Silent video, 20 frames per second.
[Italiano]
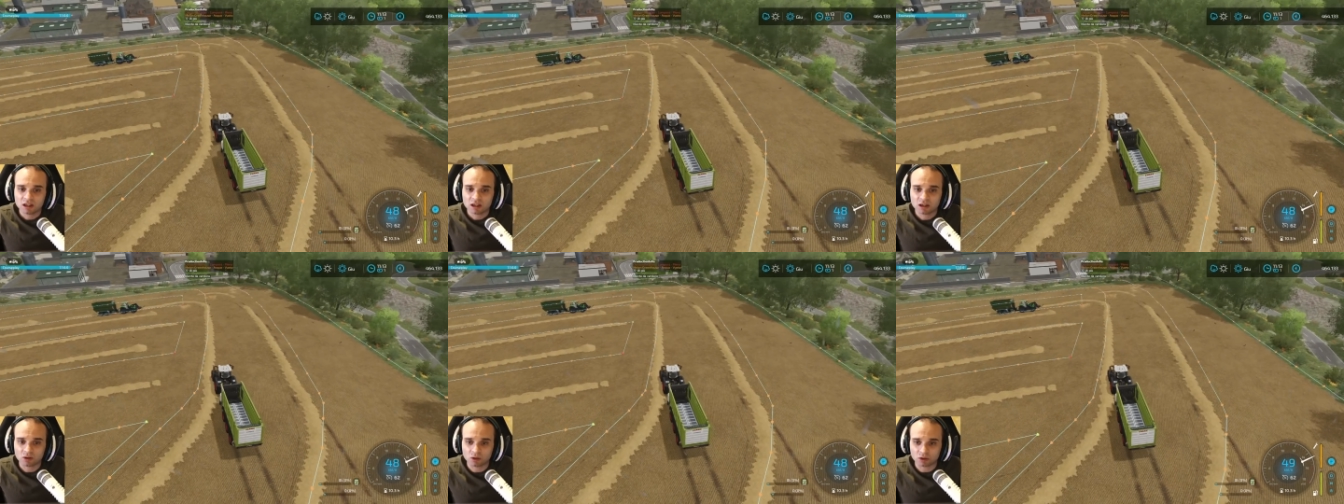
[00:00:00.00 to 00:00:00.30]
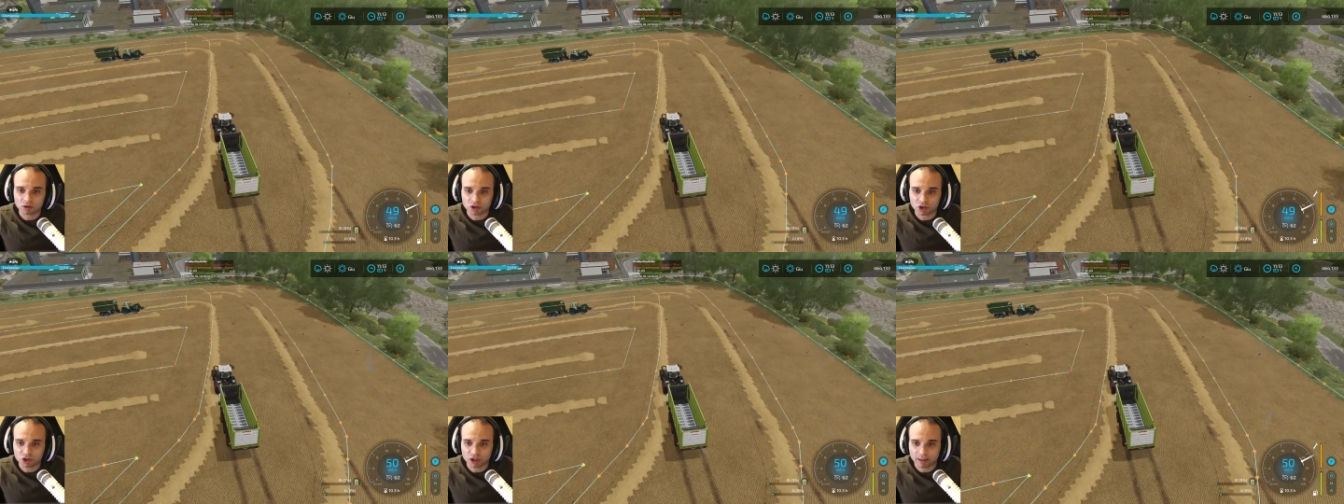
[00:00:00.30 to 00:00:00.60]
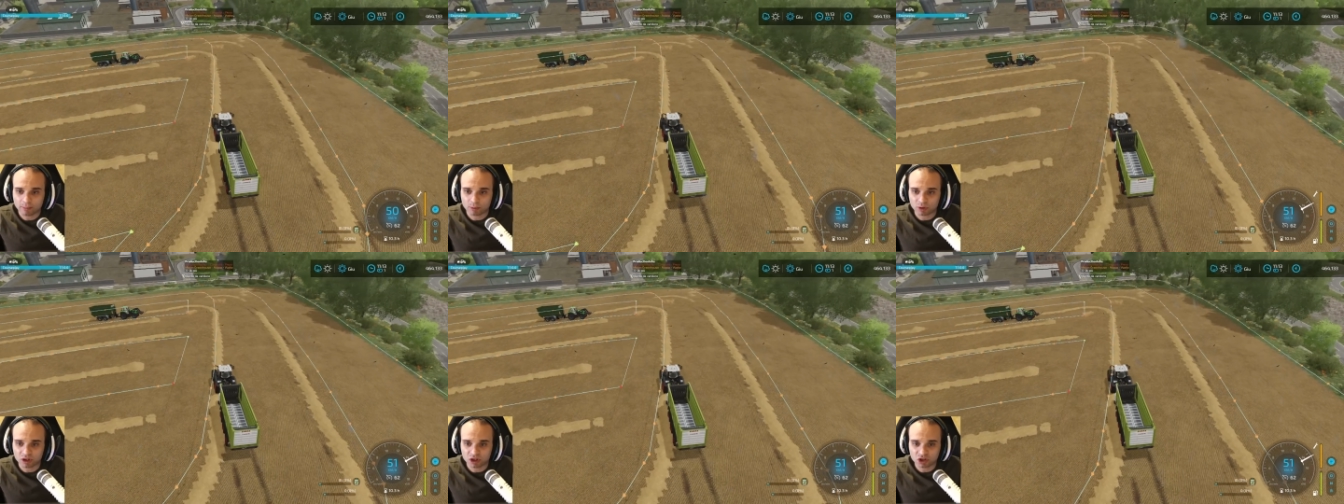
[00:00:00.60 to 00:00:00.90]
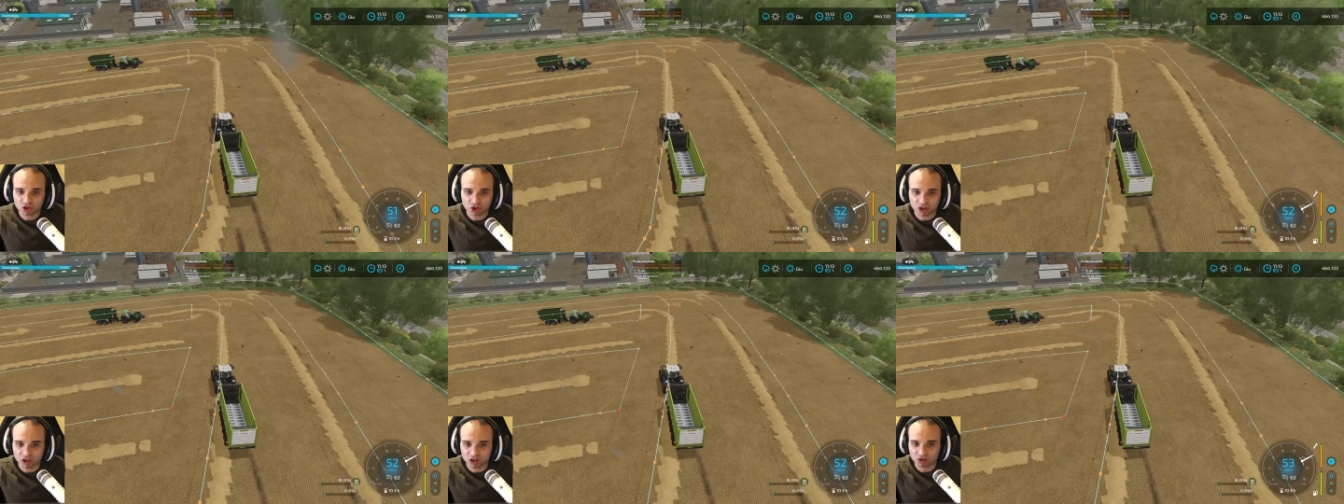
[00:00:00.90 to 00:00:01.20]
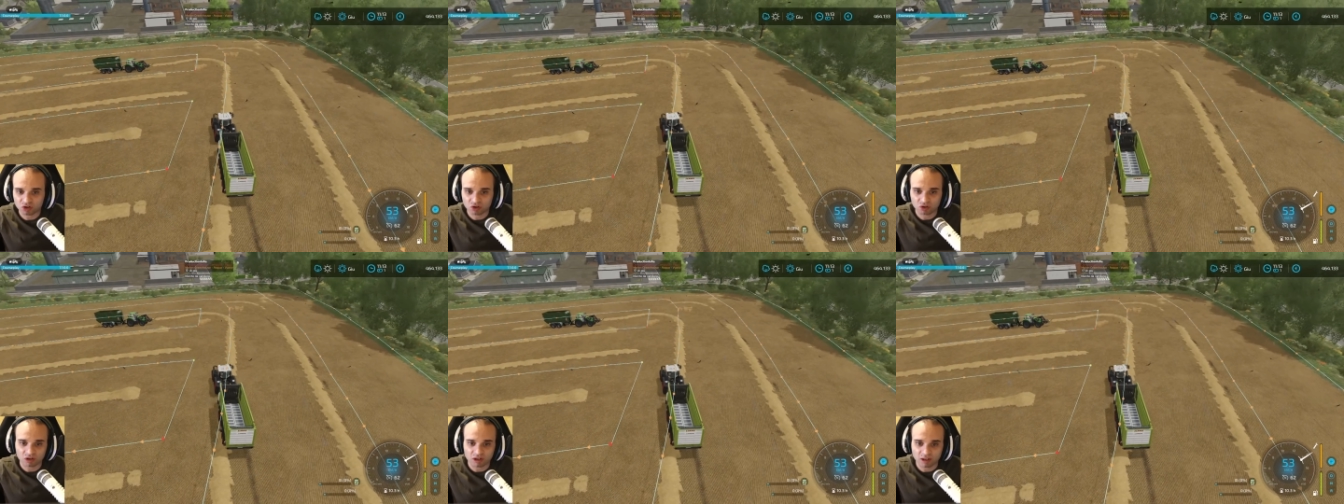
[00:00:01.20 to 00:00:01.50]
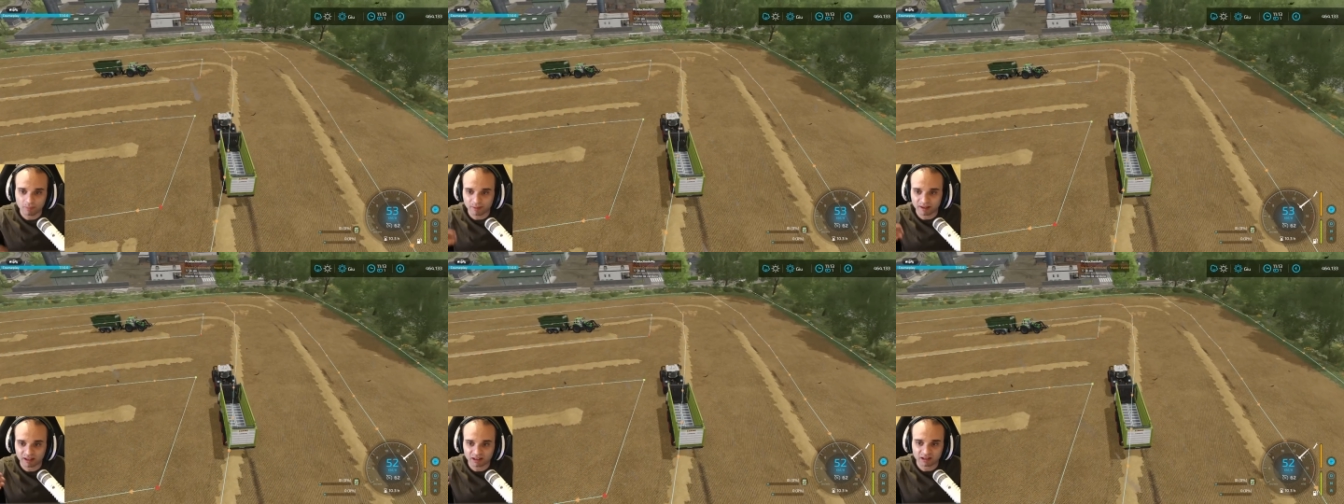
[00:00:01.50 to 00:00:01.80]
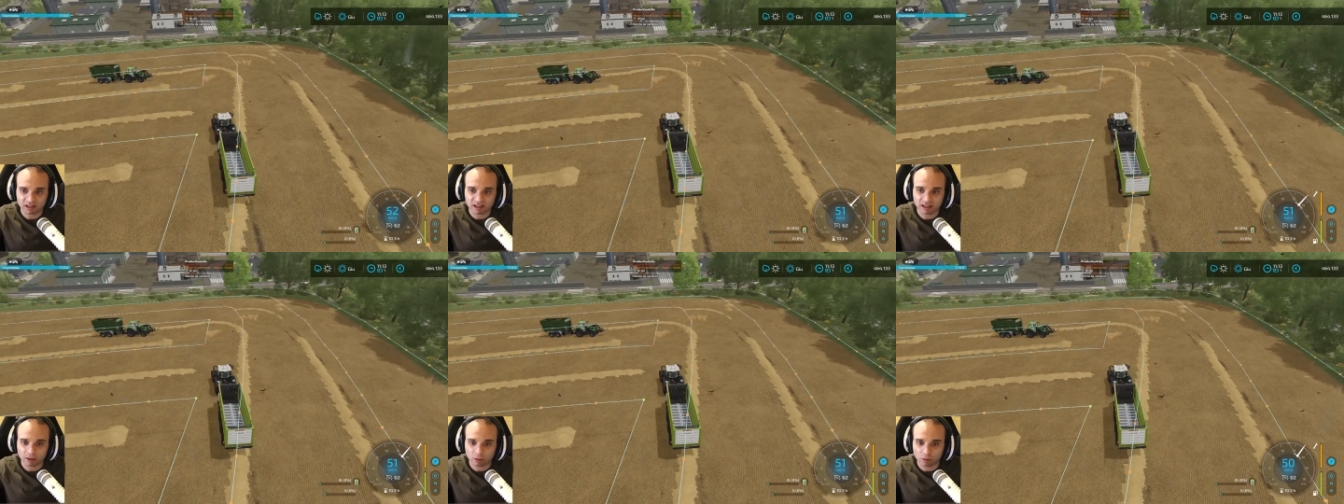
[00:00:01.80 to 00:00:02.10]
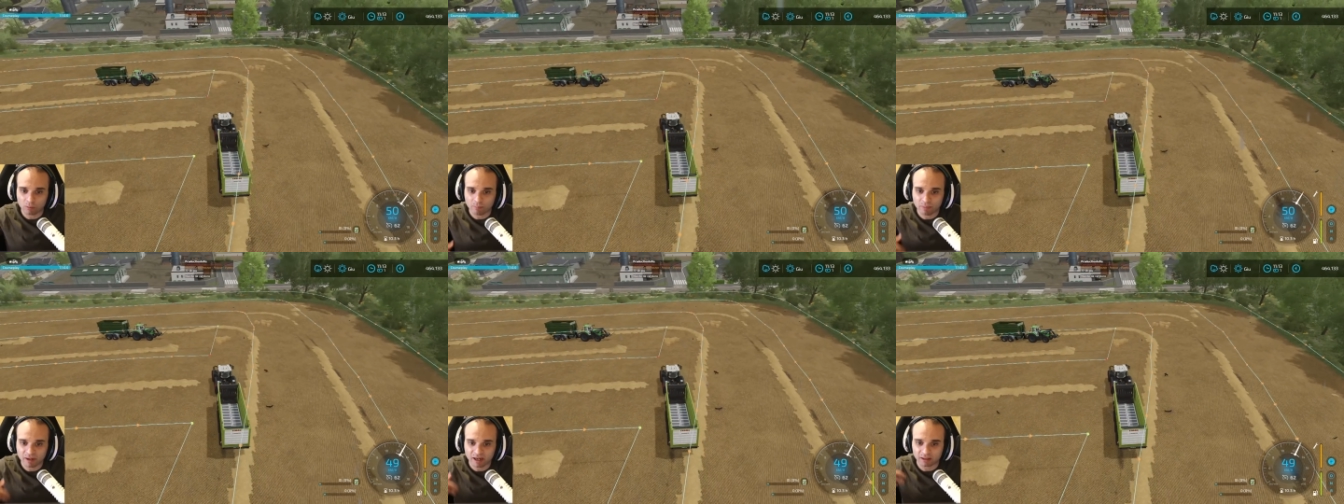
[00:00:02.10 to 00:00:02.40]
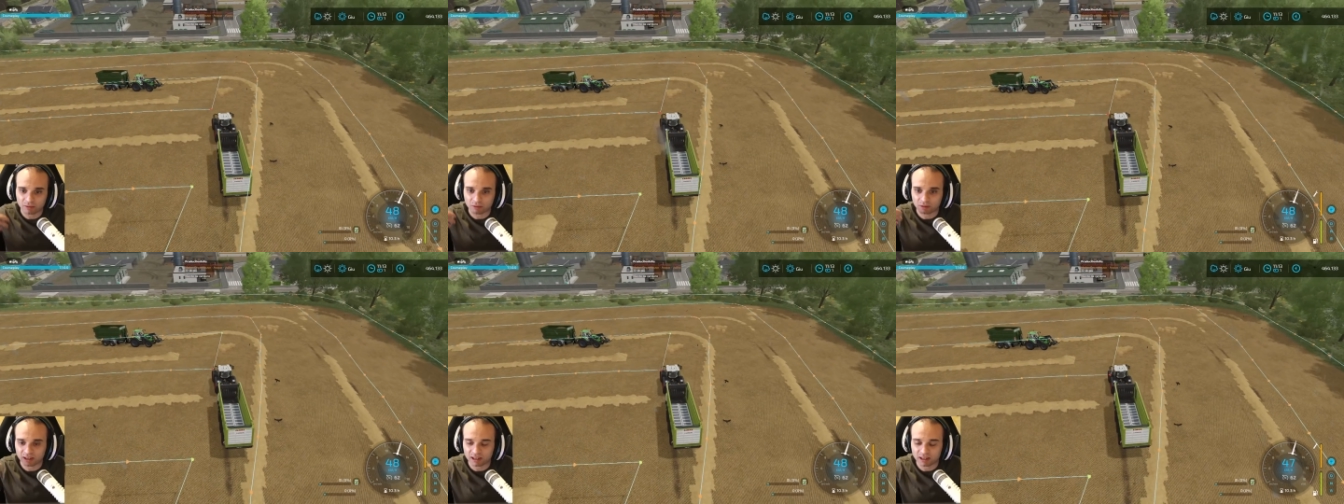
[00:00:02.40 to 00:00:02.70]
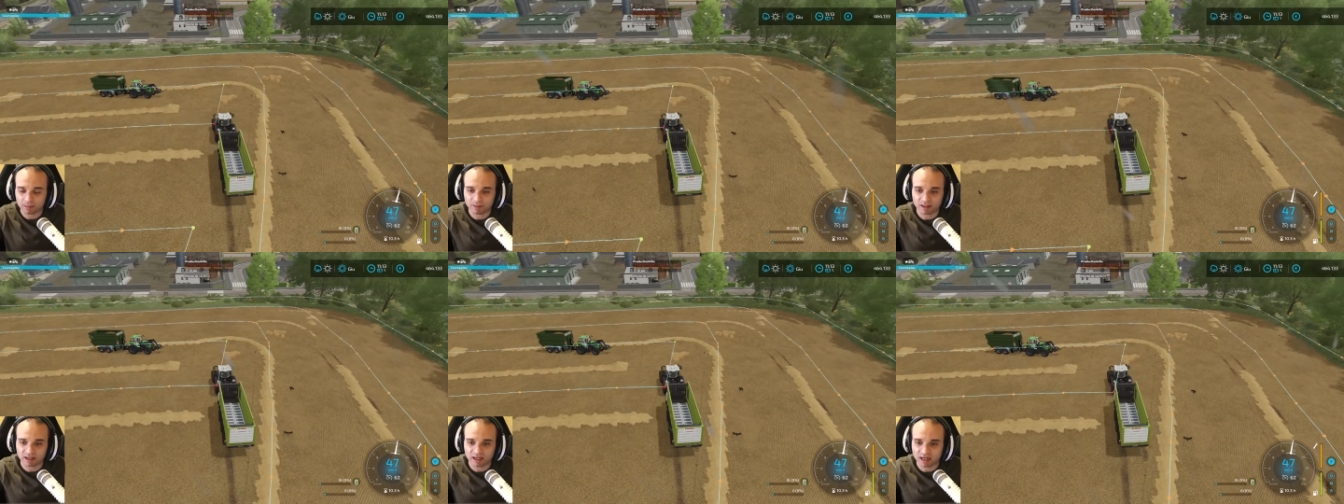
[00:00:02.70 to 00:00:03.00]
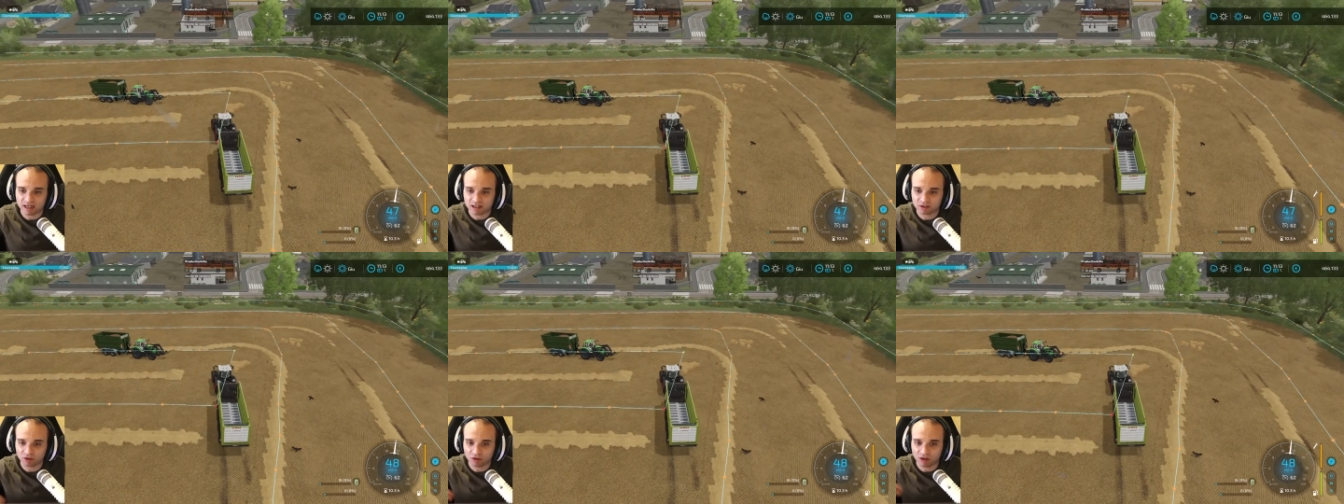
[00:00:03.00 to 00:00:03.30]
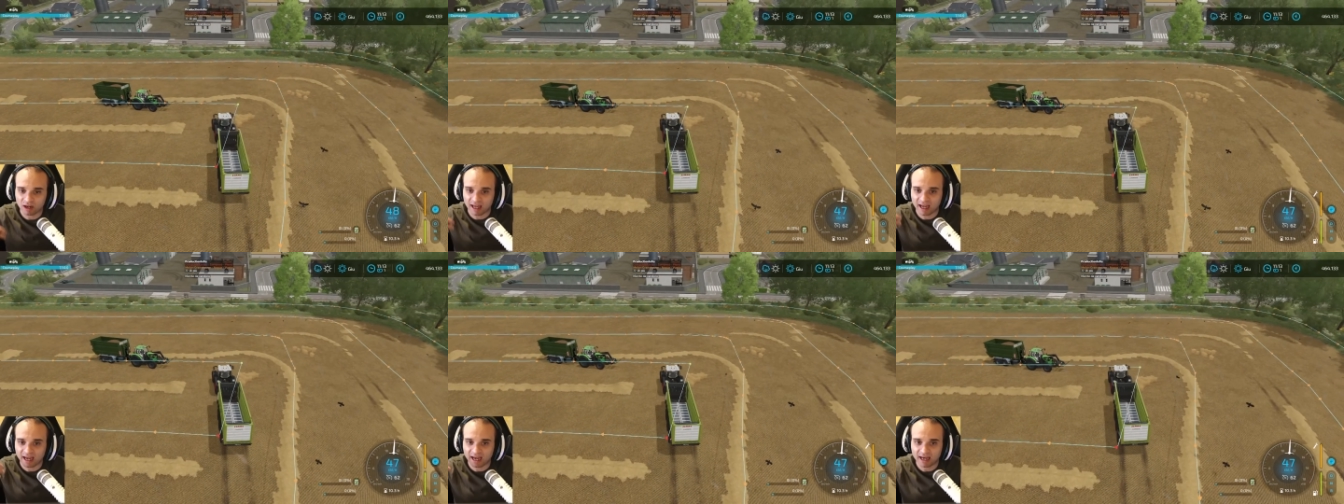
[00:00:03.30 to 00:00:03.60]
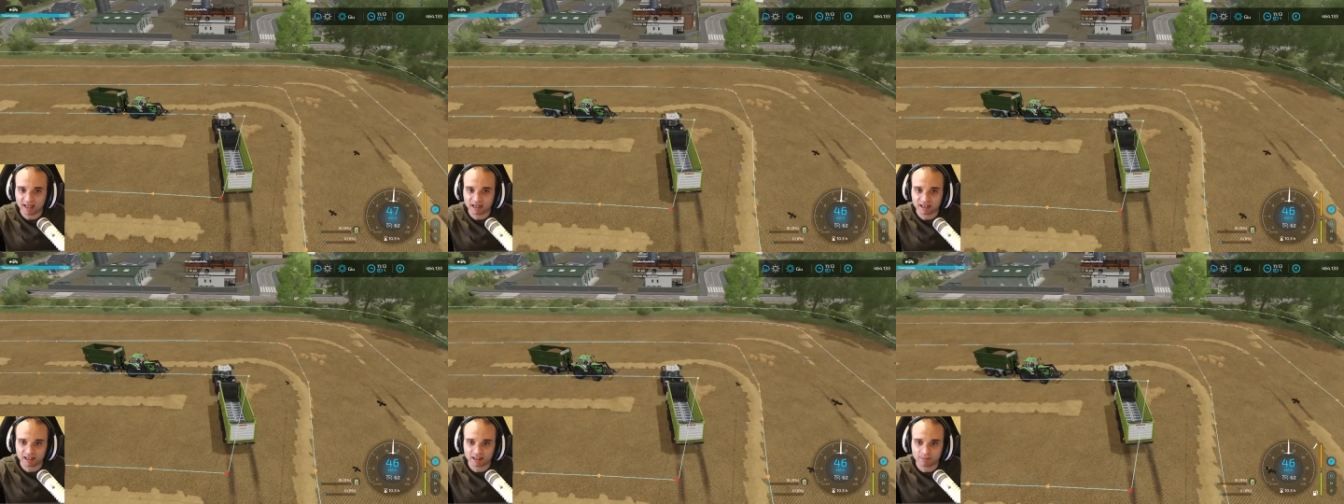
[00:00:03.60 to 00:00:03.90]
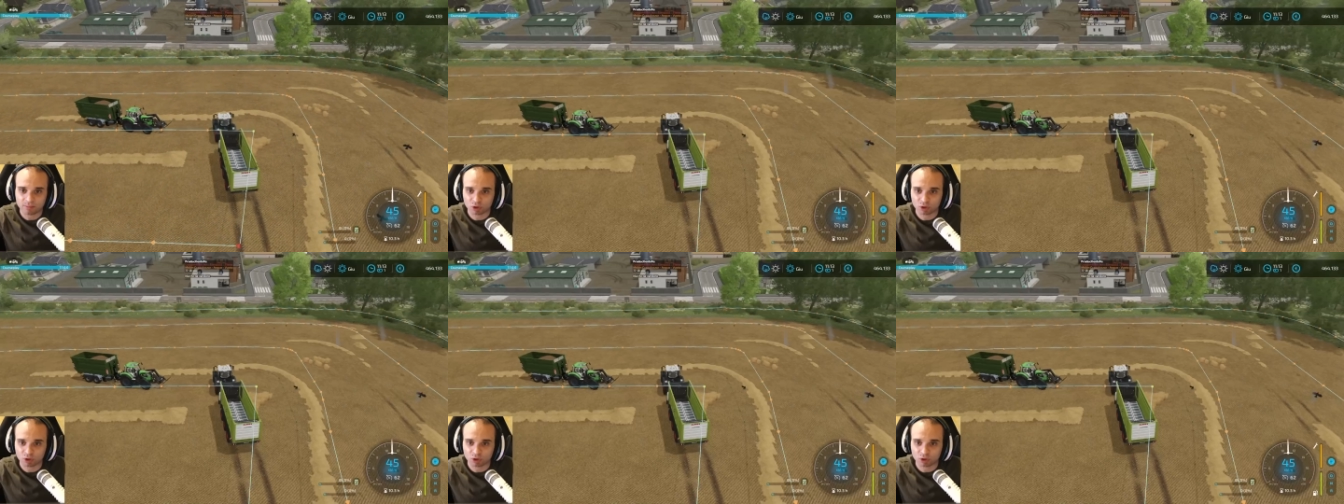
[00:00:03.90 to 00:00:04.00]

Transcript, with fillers: ho diciamo, deciso di partire comprando tanti pannelli solari,